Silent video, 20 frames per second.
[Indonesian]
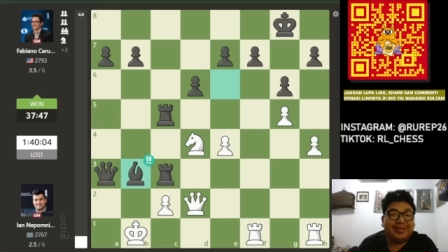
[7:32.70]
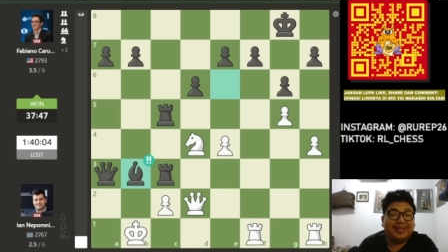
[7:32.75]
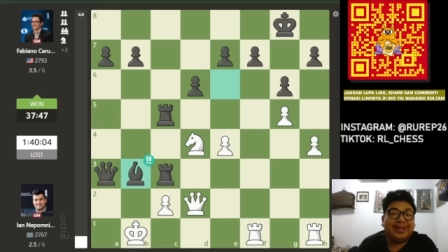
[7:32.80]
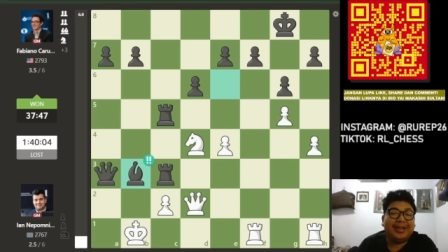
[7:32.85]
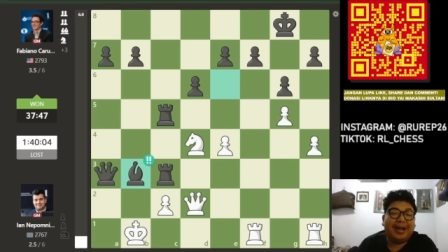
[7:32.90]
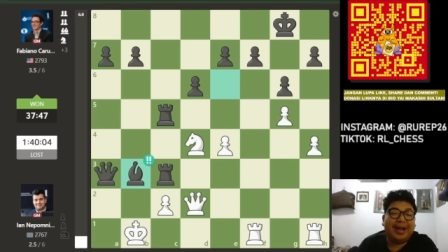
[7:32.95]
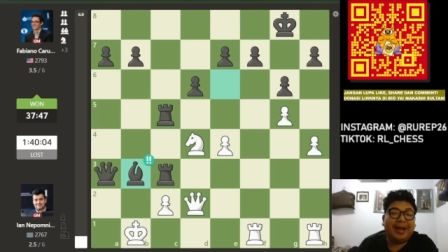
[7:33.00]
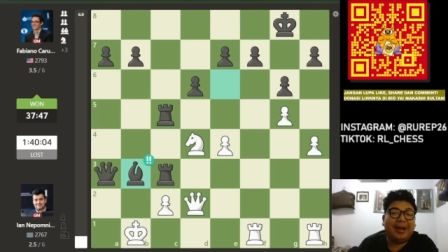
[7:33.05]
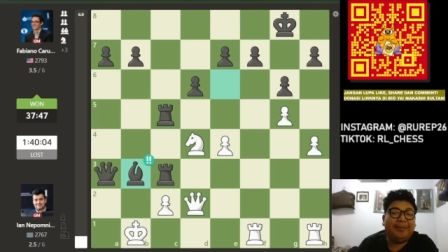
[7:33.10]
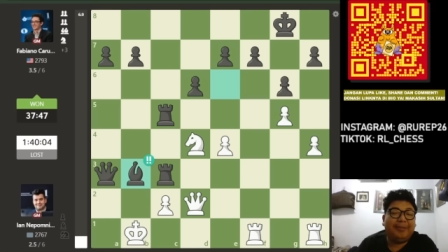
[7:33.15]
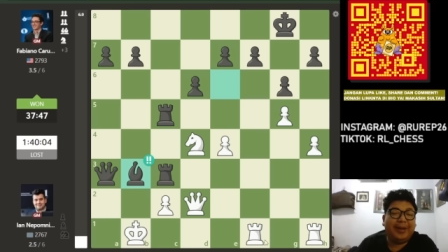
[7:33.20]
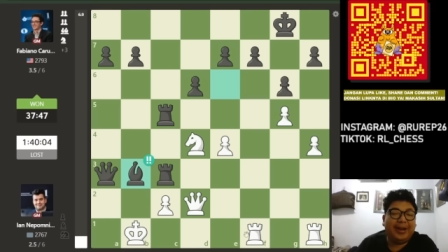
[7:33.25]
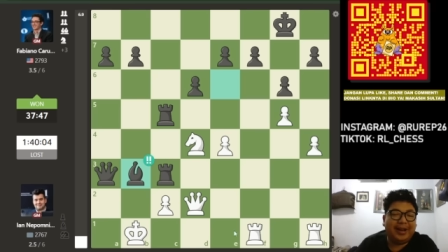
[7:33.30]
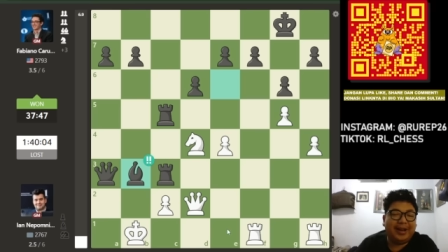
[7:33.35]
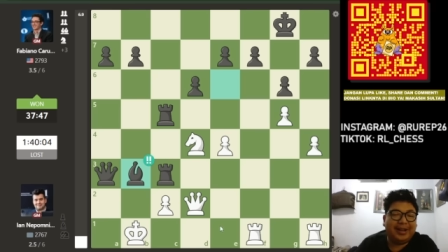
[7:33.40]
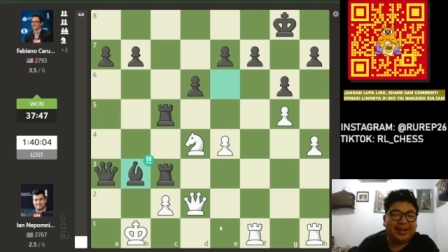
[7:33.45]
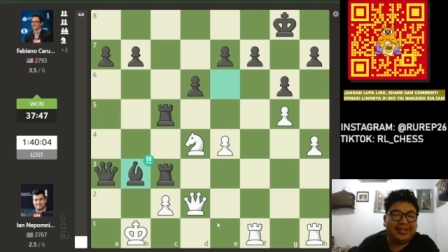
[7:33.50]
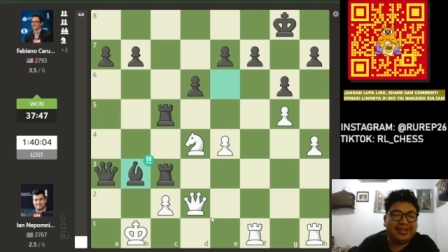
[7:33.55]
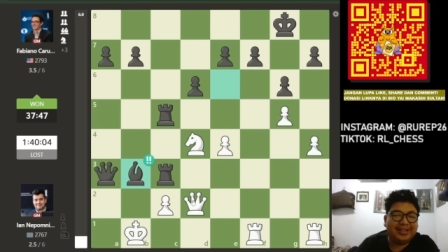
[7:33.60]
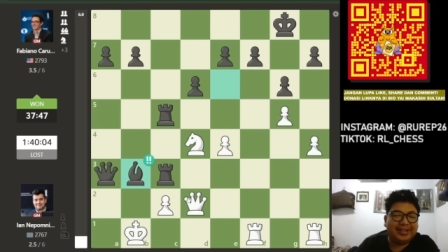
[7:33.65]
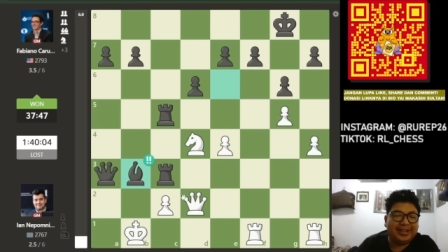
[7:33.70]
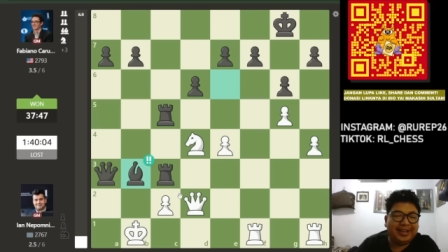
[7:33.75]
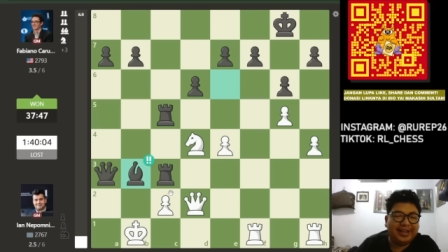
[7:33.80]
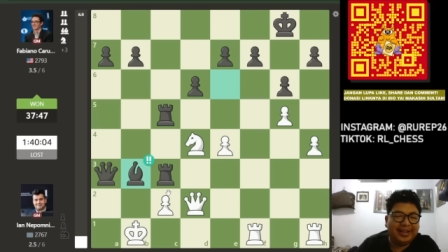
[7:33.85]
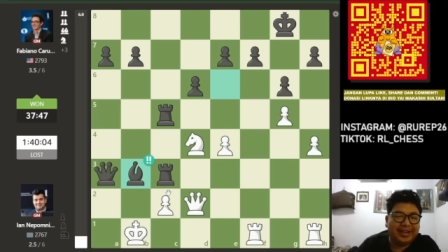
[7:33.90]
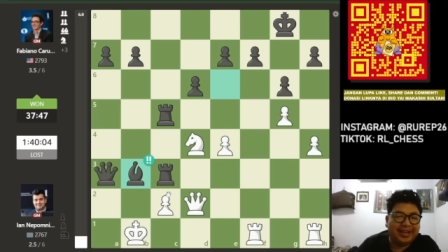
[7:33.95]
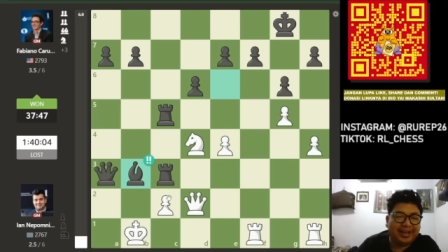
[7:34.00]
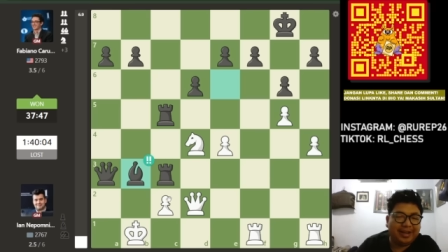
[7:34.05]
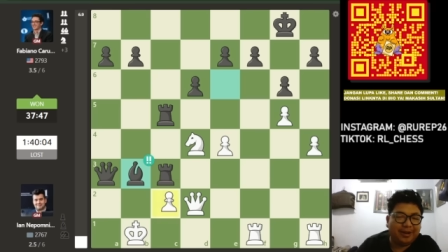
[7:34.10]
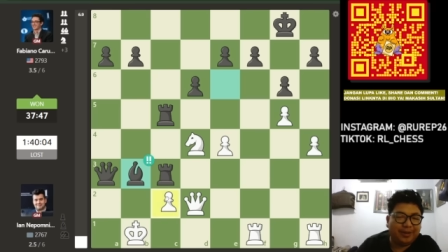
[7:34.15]
Apa yang akan
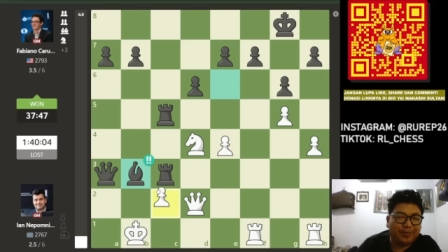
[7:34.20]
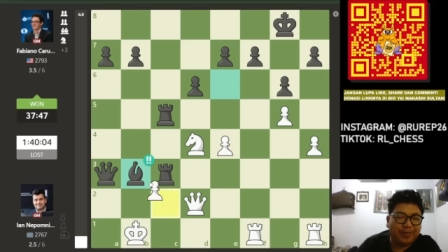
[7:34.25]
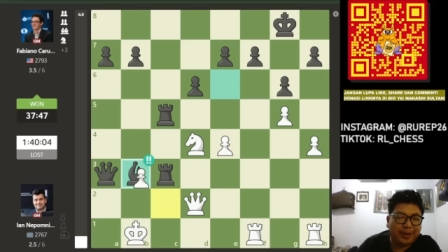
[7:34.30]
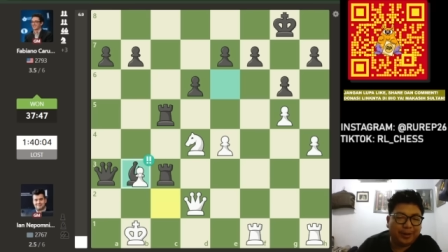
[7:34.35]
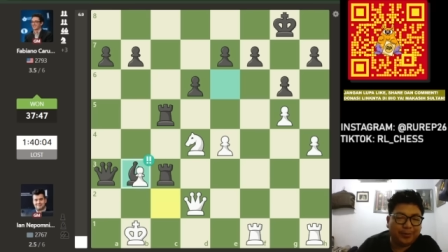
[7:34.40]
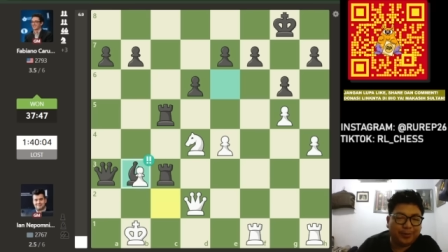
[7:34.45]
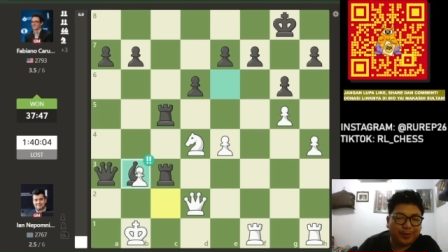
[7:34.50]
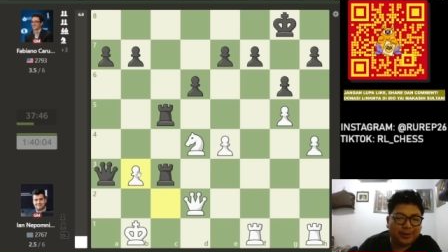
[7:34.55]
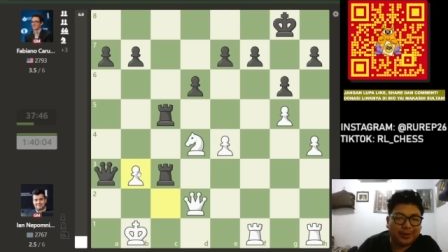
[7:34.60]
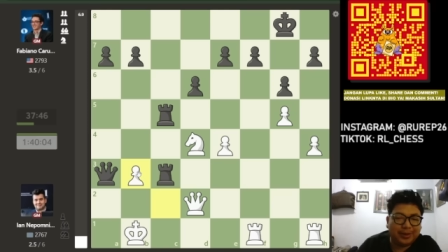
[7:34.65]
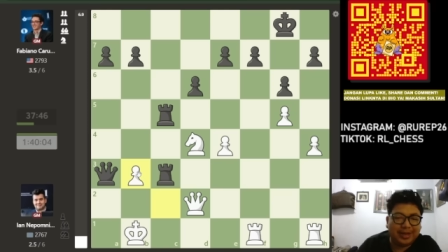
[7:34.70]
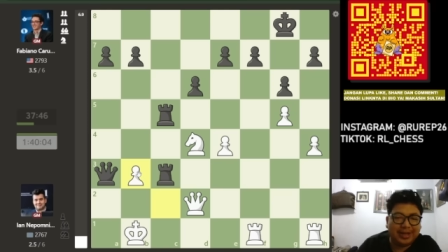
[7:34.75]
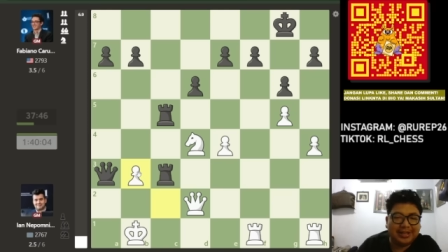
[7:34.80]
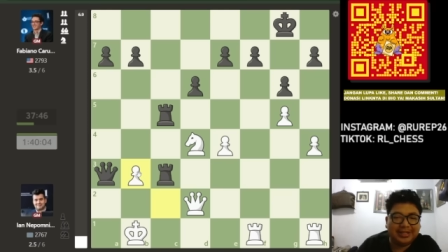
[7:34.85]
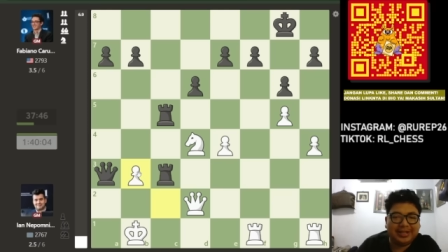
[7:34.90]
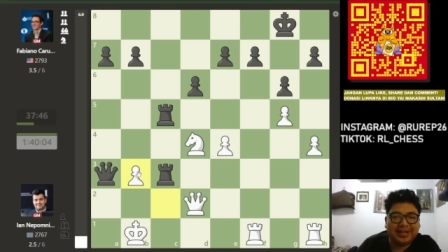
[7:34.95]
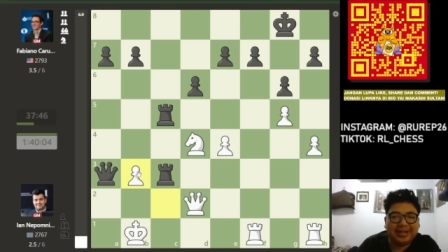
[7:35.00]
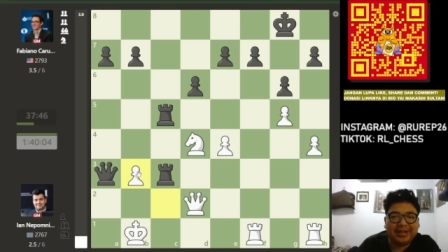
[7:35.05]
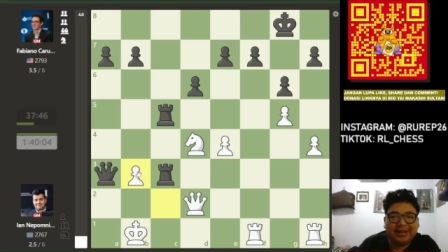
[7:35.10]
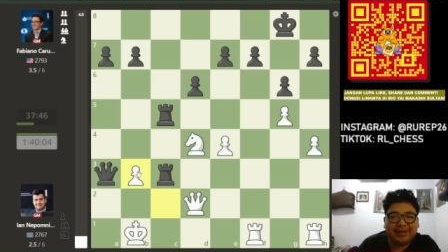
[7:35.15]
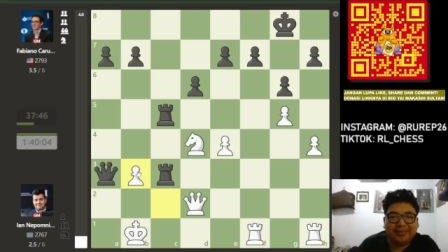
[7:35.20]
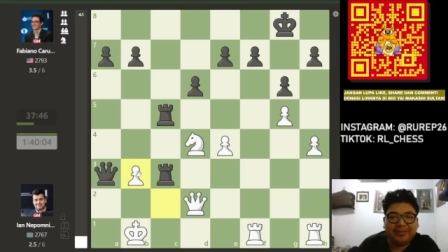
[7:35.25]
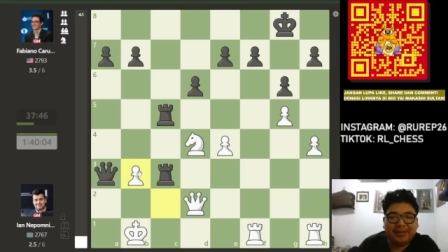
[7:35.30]
terjadi kalau pion pukul gajah?